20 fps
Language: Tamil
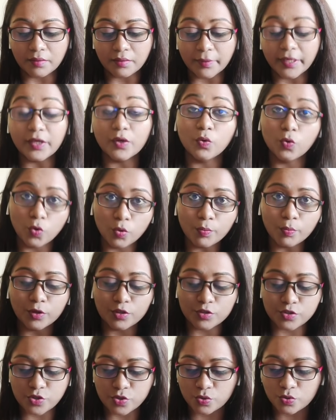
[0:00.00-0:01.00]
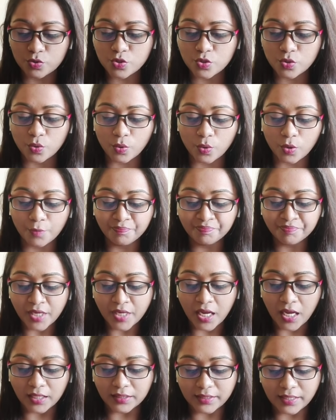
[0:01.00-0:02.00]
மை ஹோம் ஆல்சோ ஸோ
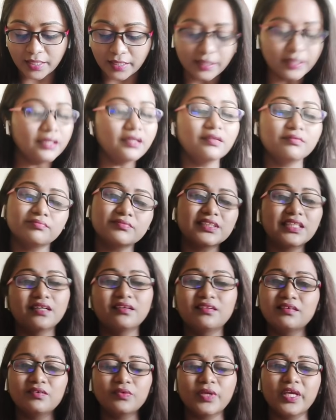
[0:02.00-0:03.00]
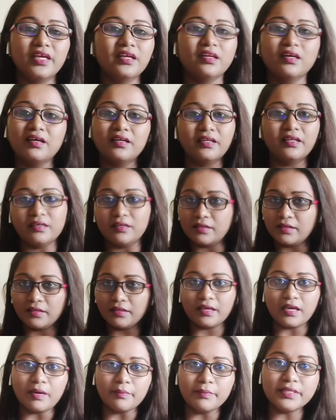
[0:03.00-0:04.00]
அதனால் ஓகேங்களா
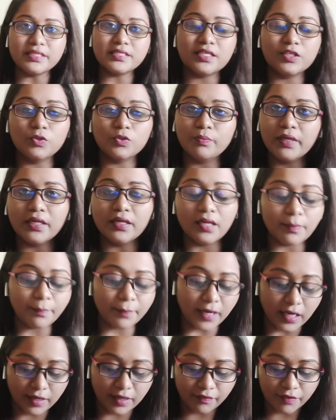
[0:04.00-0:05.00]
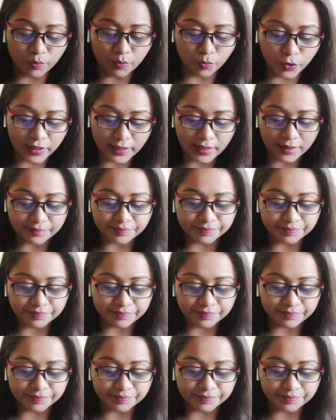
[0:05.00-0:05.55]
நான் கமெண்ட்ஸ் எதுவுமே என்னால் பார்க்கவே முடியல